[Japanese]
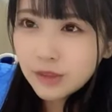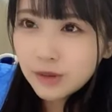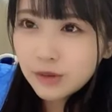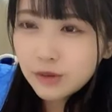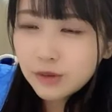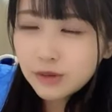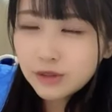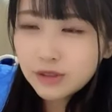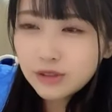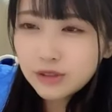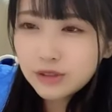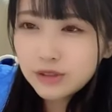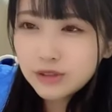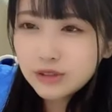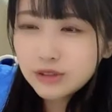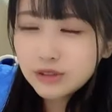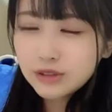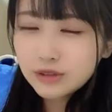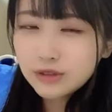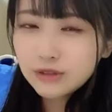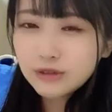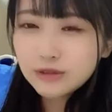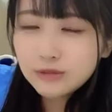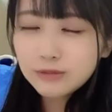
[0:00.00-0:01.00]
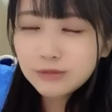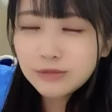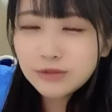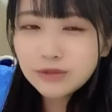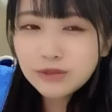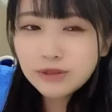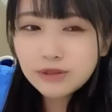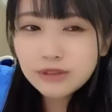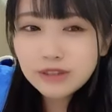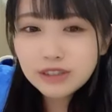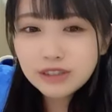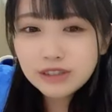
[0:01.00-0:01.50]
合流そう本
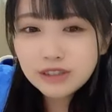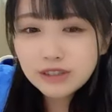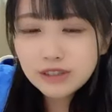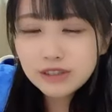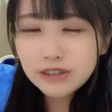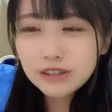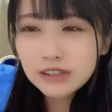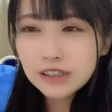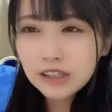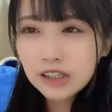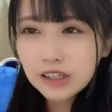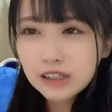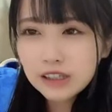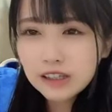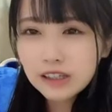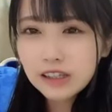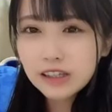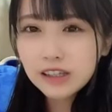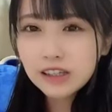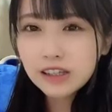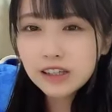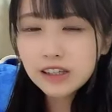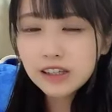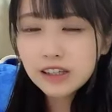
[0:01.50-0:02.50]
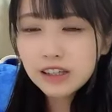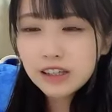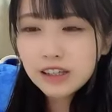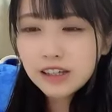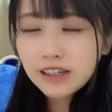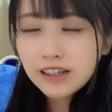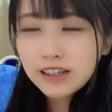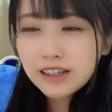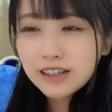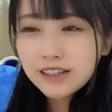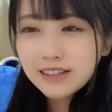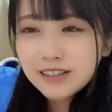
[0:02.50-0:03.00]
当にちょっとだけで
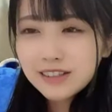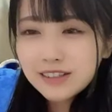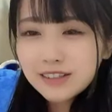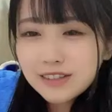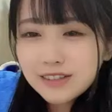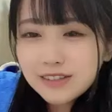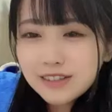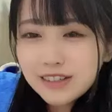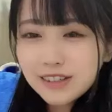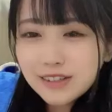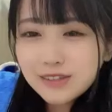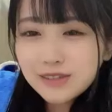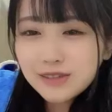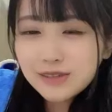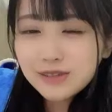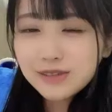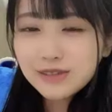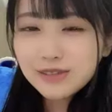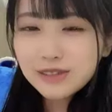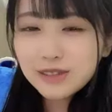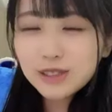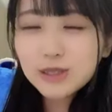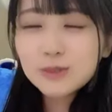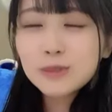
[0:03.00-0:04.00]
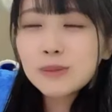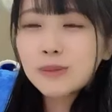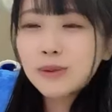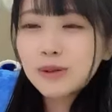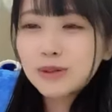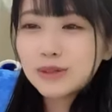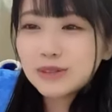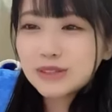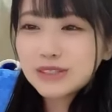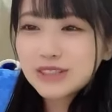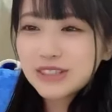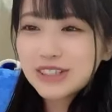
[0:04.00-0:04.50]
あの
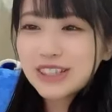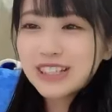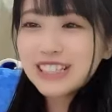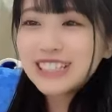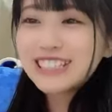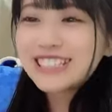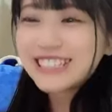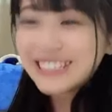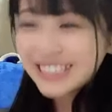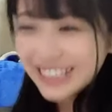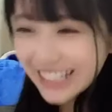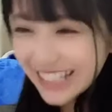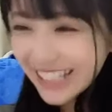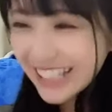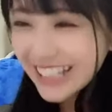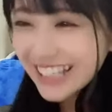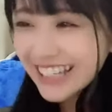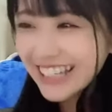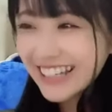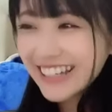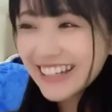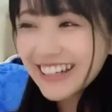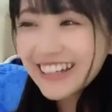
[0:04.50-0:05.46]
スーパーボールすくいして